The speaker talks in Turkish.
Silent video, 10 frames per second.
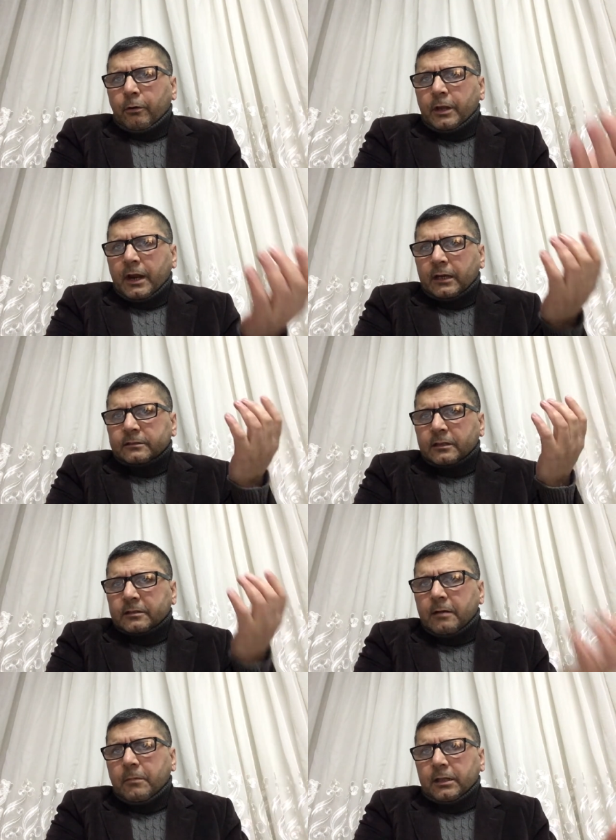olarak da
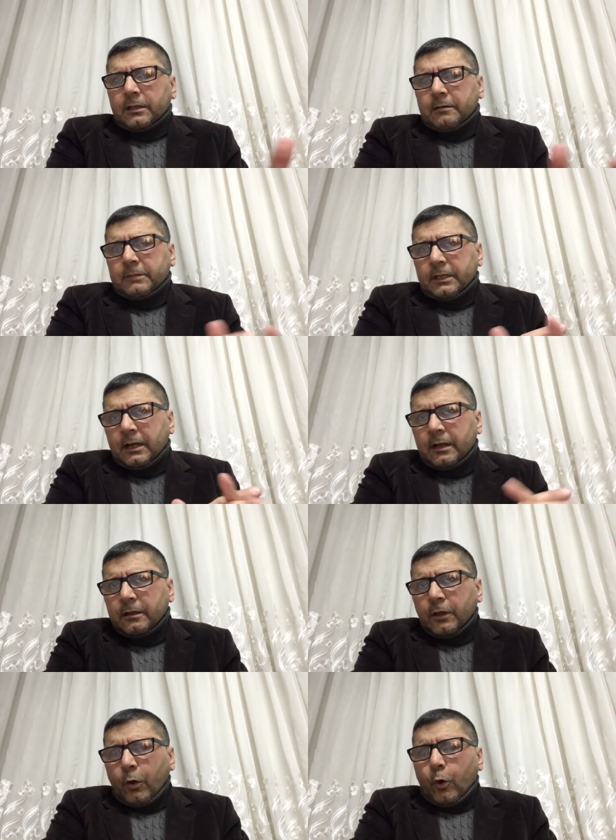tam anlamıyla
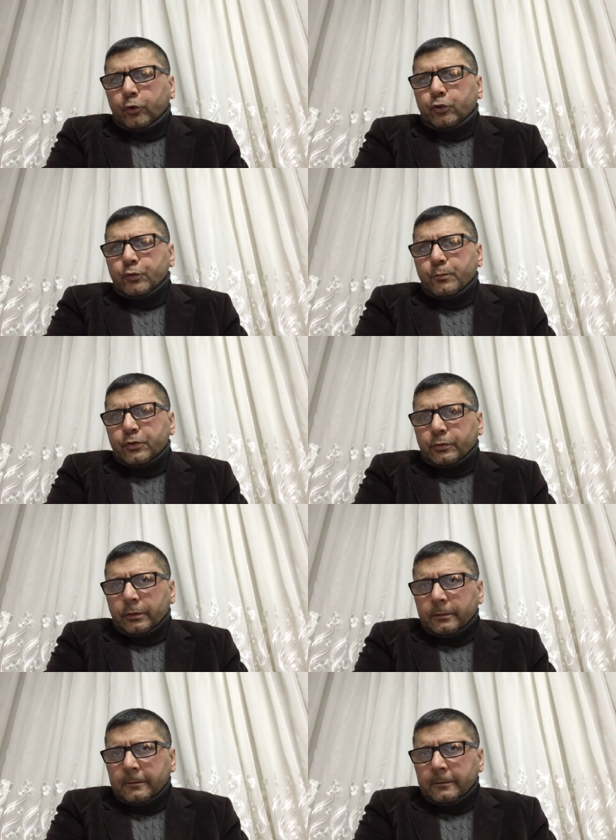örtüşmüştü.